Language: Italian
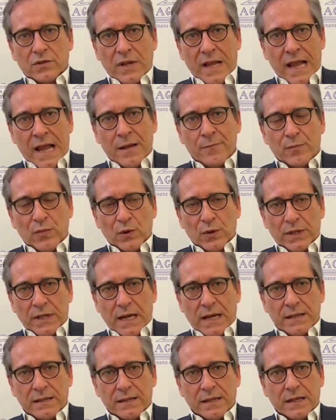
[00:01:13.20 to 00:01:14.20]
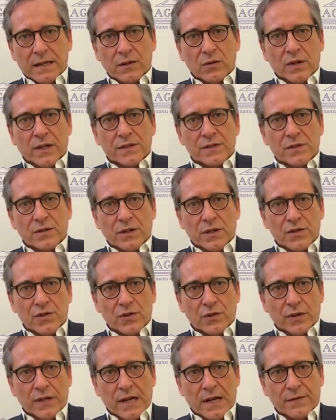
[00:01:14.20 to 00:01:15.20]
è importante l'allocazione
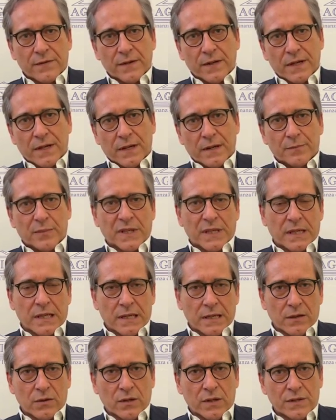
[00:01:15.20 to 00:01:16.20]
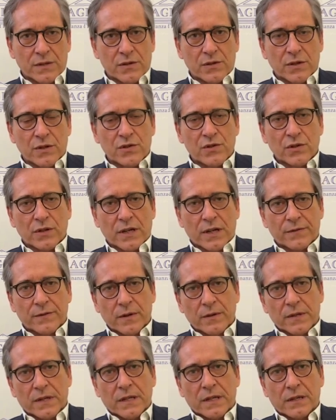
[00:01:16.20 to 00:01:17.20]
geografica, perché l'allocazione geografica?
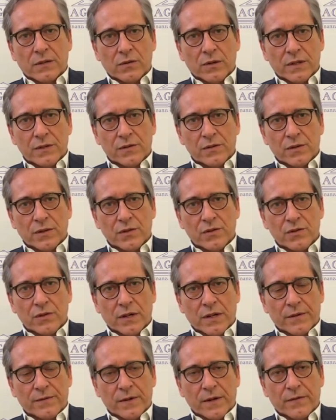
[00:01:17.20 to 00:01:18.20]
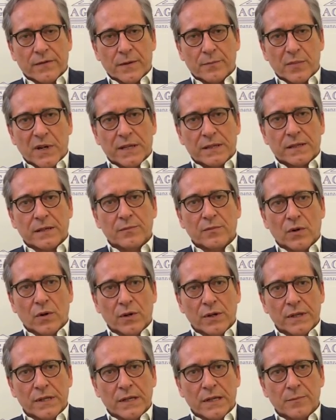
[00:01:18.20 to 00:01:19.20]
Perché l'allocazione geografica fa parte
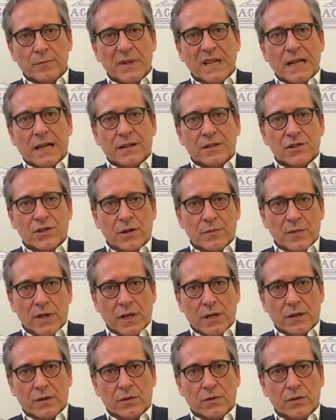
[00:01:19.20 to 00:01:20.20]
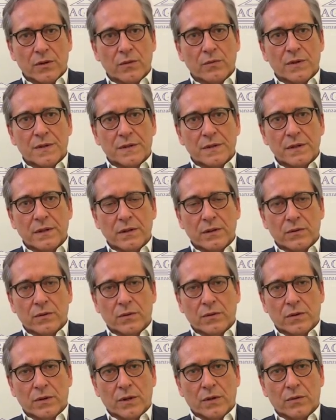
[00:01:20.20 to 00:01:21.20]
poi del bilanciamento di questi
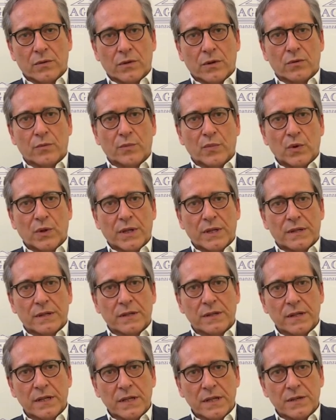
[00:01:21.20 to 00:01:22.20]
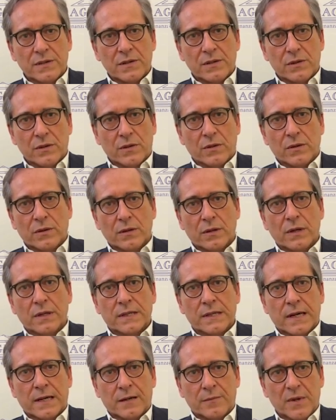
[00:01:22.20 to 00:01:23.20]
ritorni con una componente di rischio.
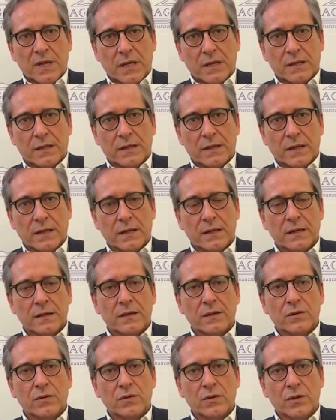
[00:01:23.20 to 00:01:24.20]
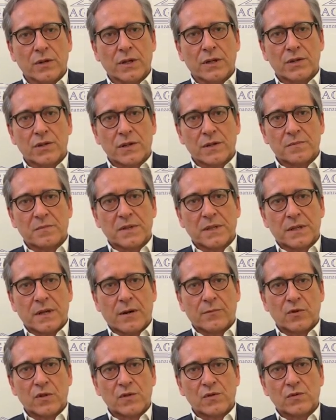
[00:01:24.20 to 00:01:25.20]
Chiaramente i ritorni che ci
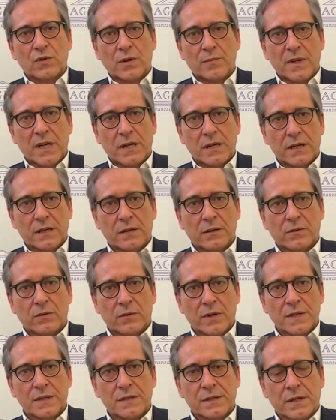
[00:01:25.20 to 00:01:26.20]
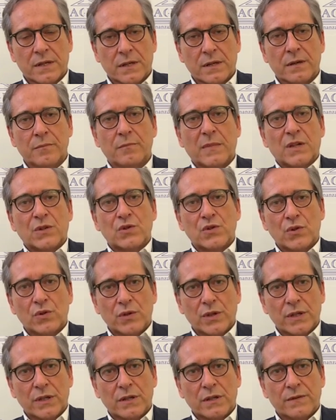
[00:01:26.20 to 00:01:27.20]
aspettiamo in Sud America devono essere
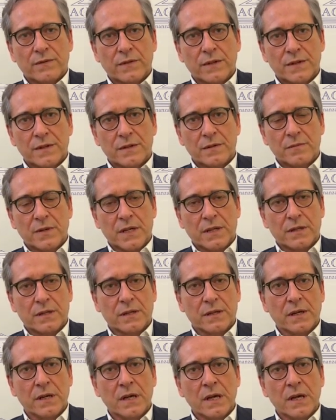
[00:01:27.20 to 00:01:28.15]
maggiori degli investimenti